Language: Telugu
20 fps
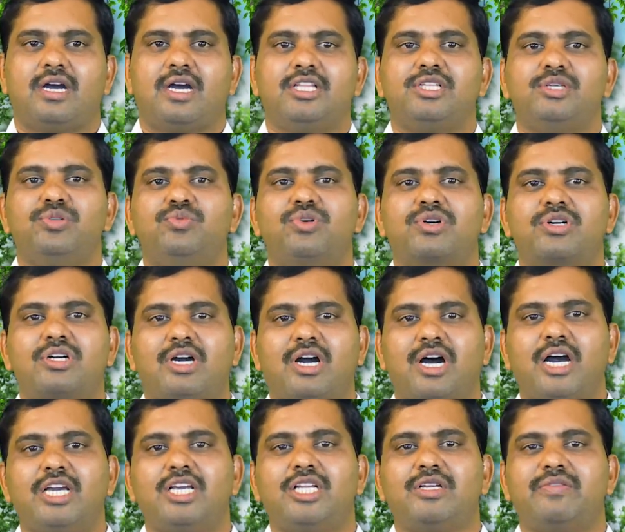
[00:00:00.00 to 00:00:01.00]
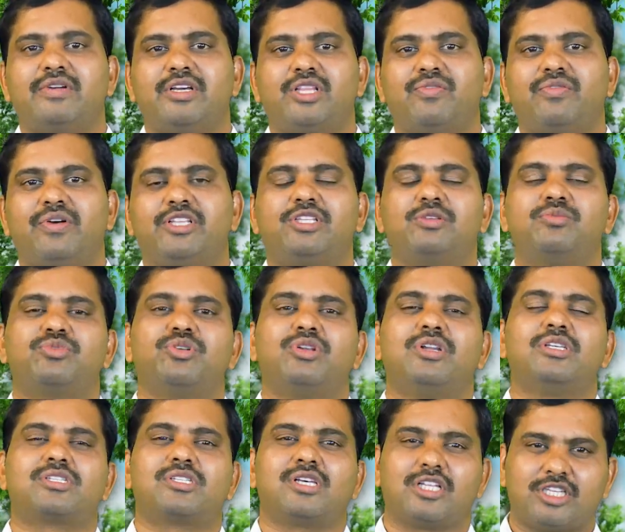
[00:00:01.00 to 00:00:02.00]
అది ఒక్క ఆయుర్వేద
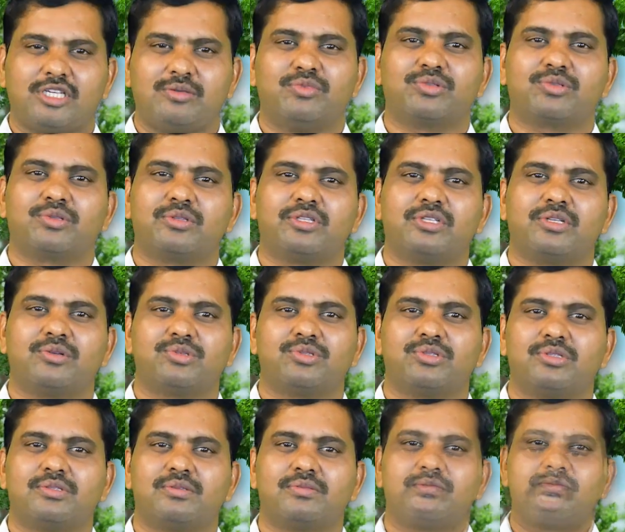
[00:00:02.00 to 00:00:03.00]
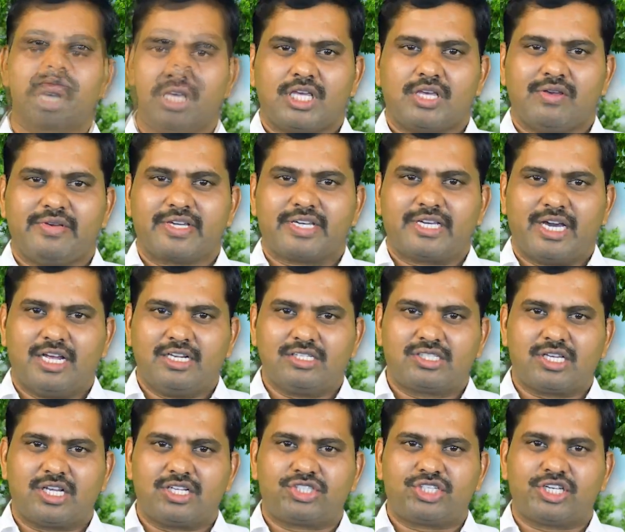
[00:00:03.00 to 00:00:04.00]
వైద్యంతోనే సాధ్యమవుతుంది ఈ రోజున ఇవి
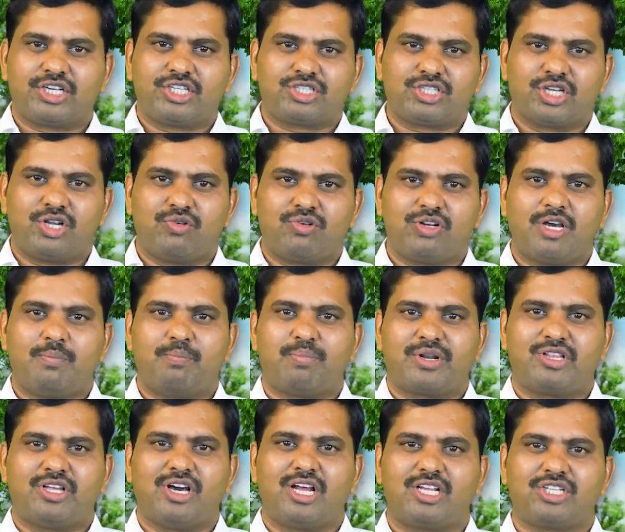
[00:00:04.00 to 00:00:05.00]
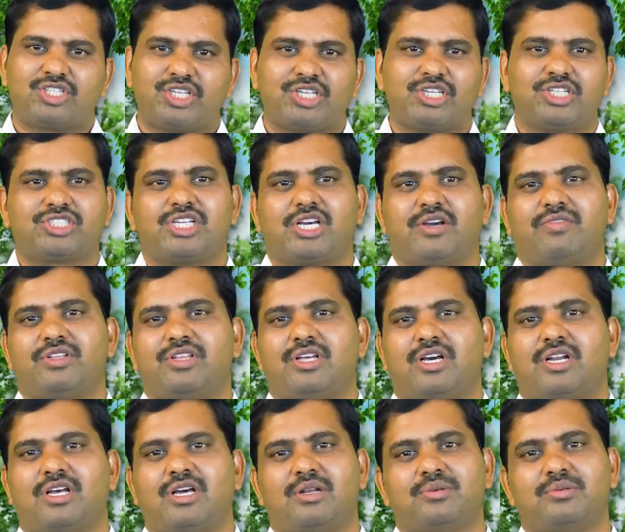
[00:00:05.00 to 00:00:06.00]
క్యాన్సర్ చికిత్సలో ఉన్న ప్రధాన చికిత్సా
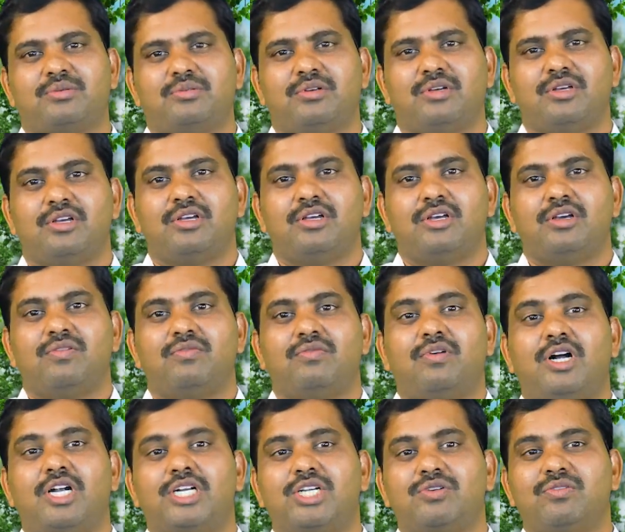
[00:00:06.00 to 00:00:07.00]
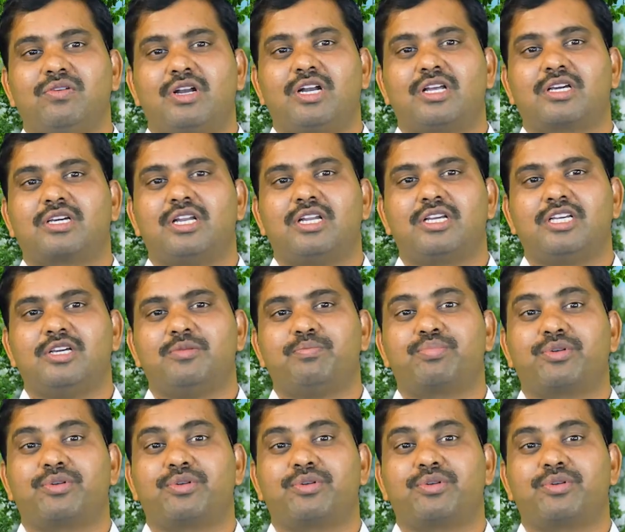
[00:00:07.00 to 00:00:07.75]
విధానాలు వాటి వలన కలిగే